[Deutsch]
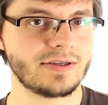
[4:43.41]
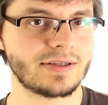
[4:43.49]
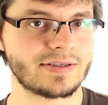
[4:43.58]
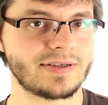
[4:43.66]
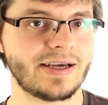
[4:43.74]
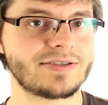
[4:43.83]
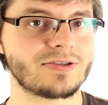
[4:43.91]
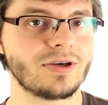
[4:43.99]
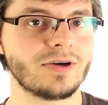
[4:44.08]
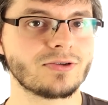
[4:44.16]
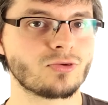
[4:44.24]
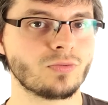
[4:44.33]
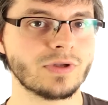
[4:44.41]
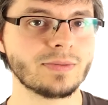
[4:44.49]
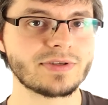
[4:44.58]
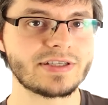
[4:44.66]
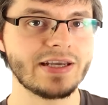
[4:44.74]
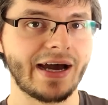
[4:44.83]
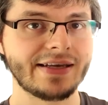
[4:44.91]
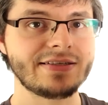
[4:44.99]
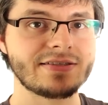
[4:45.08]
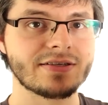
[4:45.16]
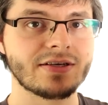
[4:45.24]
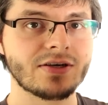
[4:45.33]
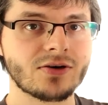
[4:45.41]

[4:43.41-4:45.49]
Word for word: Das heißt, du nimmst die Hand